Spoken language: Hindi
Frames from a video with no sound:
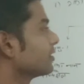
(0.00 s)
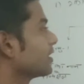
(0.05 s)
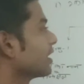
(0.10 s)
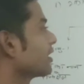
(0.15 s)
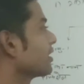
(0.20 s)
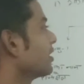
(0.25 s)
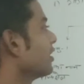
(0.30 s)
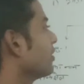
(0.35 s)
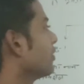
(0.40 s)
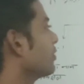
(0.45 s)

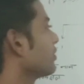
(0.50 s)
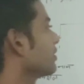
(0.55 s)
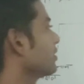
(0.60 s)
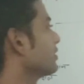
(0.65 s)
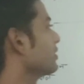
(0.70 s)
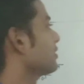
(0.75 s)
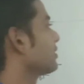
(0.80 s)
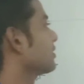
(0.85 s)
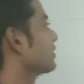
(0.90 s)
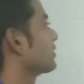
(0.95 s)
संघ और
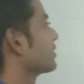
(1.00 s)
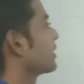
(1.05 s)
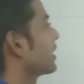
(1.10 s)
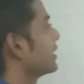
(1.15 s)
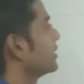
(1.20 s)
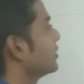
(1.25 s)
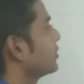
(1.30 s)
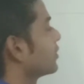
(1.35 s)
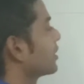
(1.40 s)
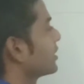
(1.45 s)

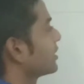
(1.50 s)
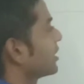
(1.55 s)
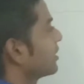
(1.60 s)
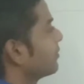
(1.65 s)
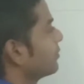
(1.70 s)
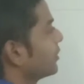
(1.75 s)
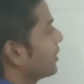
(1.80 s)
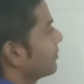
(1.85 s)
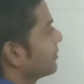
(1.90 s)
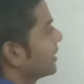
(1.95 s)
राज्यों का
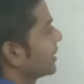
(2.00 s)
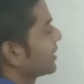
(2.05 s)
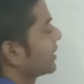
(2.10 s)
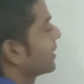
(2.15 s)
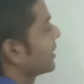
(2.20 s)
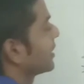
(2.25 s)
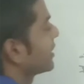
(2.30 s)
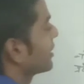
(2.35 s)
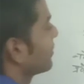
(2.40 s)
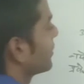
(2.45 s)
समूह हम देखते
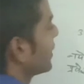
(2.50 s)
हैं कि